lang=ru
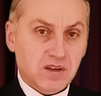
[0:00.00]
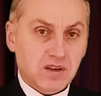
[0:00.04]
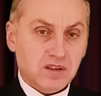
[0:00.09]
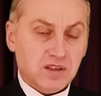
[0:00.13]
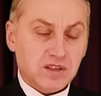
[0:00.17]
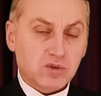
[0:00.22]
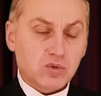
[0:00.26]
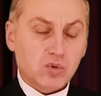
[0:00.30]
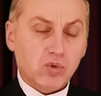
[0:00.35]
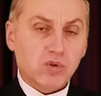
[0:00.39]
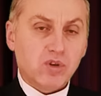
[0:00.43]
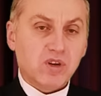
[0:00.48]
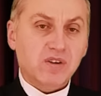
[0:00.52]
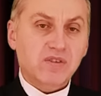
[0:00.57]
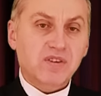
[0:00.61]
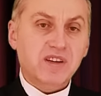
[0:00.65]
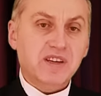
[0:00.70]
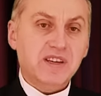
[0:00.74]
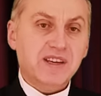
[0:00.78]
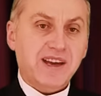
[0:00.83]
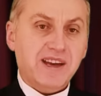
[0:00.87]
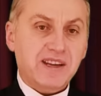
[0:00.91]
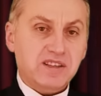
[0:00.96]
насколько
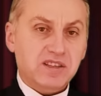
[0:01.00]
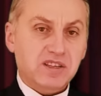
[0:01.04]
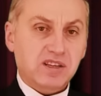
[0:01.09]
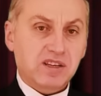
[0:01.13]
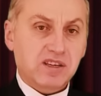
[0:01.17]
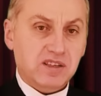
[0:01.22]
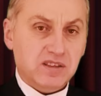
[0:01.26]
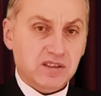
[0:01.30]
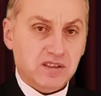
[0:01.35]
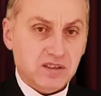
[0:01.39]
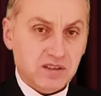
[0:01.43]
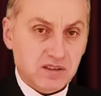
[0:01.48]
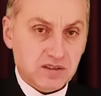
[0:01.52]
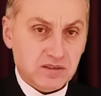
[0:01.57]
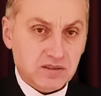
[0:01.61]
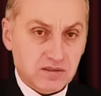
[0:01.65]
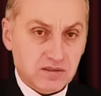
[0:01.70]
влиятелен,